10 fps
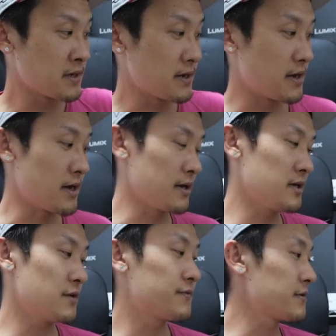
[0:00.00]

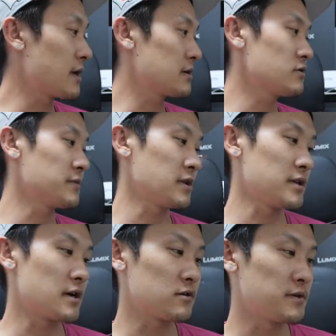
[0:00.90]
EF70mm、
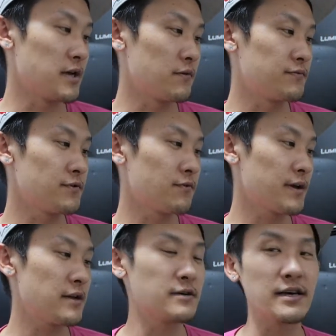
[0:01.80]
200mm、
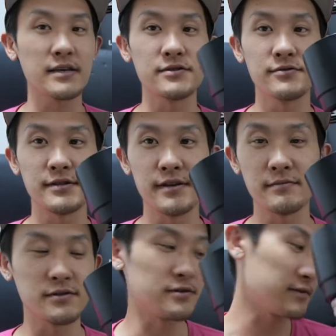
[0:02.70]
F4L IS
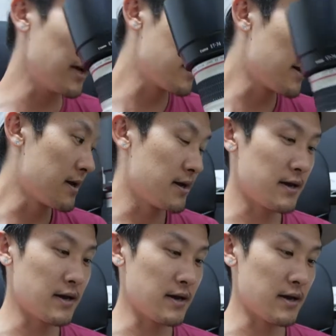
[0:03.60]
USM っていうね、
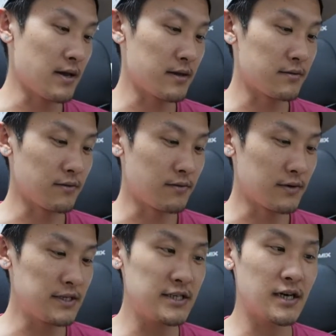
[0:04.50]
1
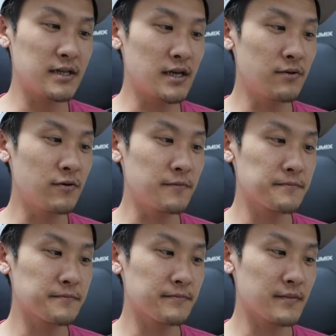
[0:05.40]
型の、
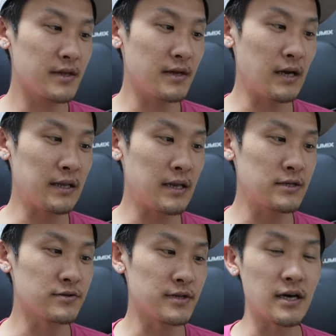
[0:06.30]

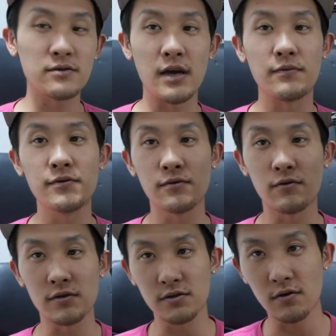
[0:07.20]
70、200の F4
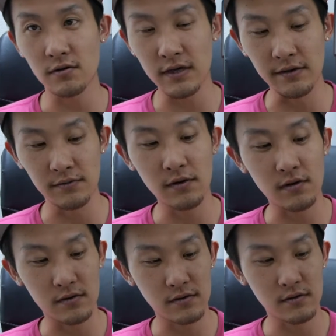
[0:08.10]
同士のキャノン
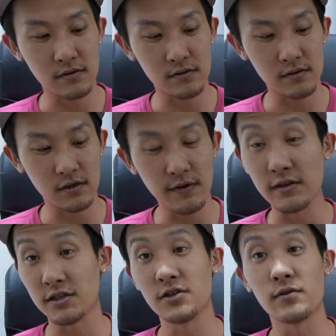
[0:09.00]
の、いわゆ
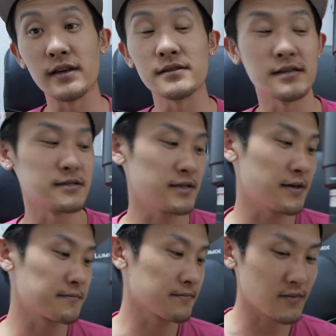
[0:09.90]
る白レンズですね。